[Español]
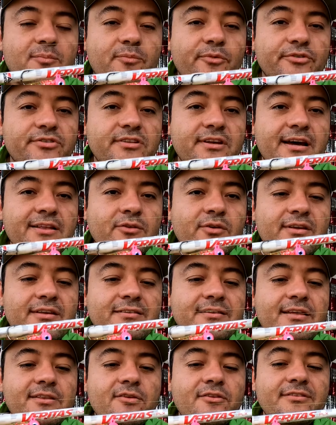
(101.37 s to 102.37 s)
mostrando y
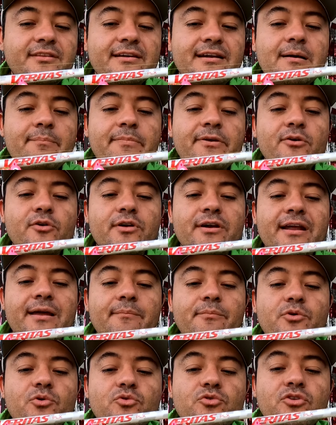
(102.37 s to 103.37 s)
haciendo este rápido
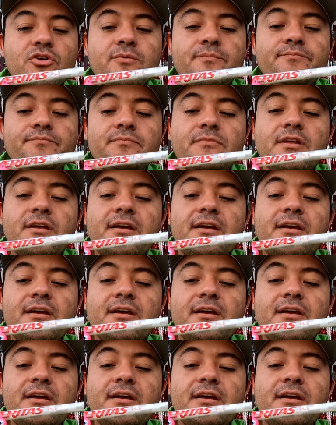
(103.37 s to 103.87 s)
review, ¿no?